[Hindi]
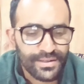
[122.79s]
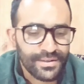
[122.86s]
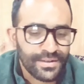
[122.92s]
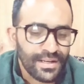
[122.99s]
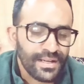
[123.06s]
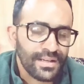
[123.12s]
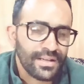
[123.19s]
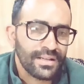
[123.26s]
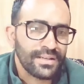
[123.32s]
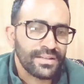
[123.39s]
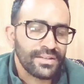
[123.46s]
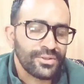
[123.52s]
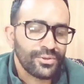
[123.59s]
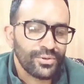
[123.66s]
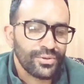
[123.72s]
ट्राइंगल
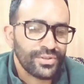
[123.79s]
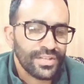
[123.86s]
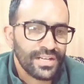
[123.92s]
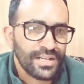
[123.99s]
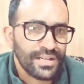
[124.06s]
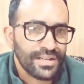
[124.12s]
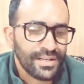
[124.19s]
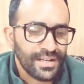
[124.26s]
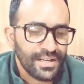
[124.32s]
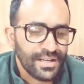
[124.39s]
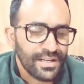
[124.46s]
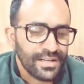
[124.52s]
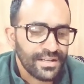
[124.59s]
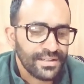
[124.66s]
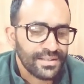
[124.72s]
ये दो तरह के
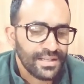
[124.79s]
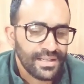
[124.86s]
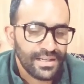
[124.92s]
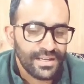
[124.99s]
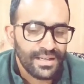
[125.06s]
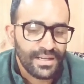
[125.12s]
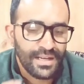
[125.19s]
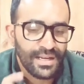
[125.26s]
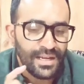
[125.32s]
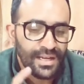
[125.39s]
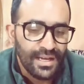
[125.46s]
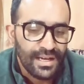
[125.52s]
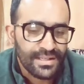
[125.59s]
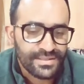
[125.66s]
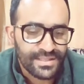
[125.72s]
ट्रायंगल रहते हैं
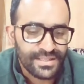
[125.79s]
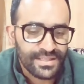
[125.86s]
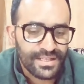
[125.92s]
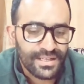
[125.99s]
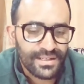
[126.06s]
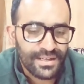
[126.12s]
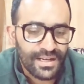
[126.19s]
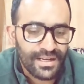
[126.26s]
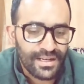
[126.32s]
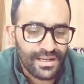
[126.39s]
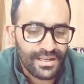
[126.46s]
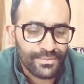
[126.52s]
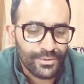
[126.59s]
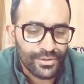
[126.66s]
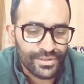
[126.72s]
असेंडिंग
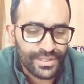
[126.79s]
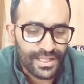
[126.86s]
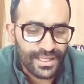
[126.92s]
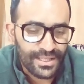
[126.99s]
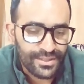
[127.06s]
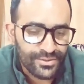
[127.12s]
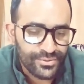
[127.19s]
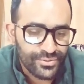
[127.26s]
ट्रायंगल में होता है